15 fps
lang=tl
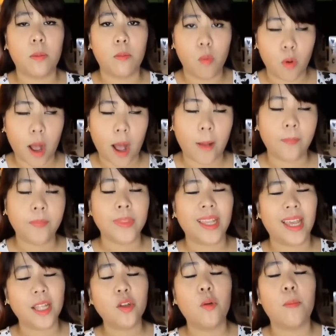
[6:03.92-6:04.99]
ako ng mukha
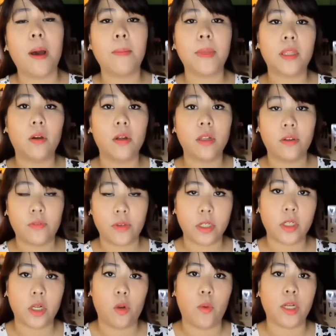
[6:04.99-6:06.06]
and gumamit ako ng
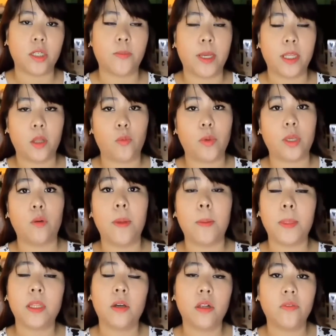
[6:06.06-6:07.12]
facial wash. By the way,
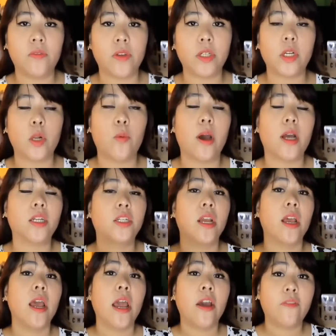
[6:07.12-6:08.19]
gumamit ako ng facial wash,
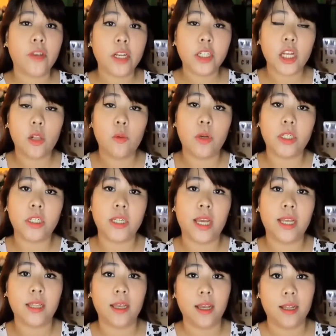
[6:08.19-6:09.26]
facial wash
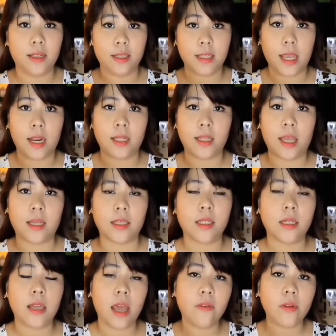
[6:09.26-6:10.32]
din ni Celetec.
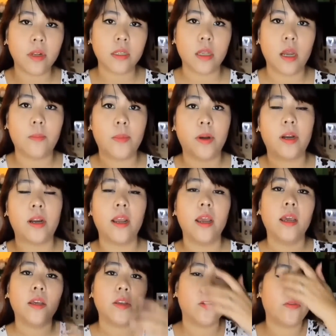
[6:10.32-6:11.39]
So, every summer,
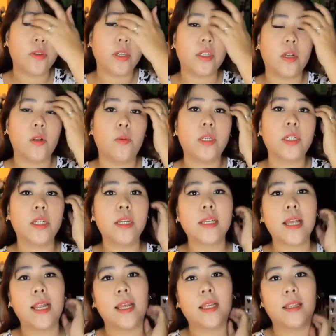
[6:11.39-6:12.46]
yung facial wash ni
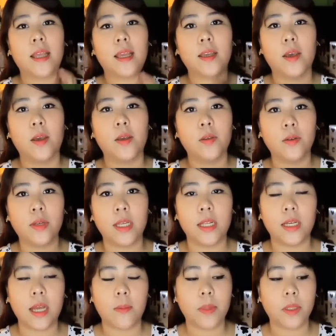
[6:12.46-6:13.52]
Celetec, yung
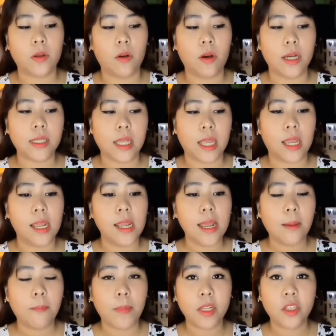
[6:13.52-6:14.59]
ginagamit ko kasi
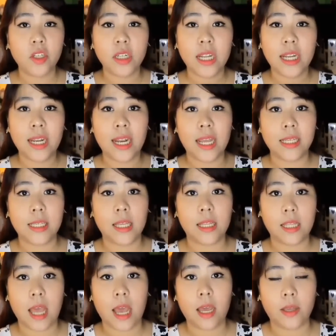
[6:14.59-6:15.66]
medyo
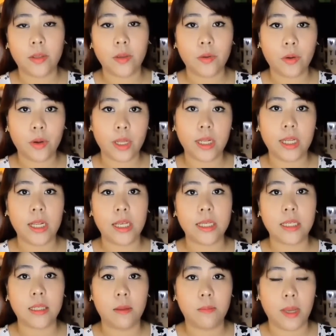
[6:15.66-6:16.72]
nalilesen niya yung
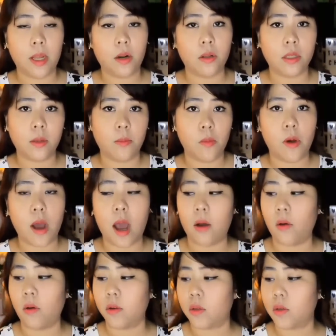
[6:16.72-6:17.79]
oiliness na meron sa
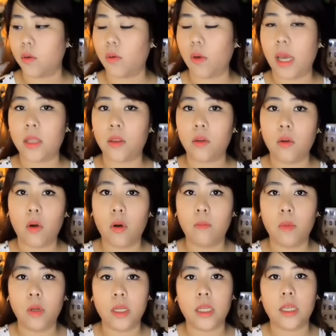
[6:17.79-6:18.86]
mukha ko. So, etong
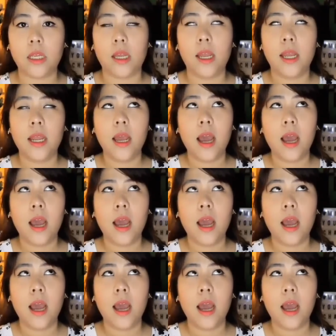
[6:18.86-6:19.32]
combo ni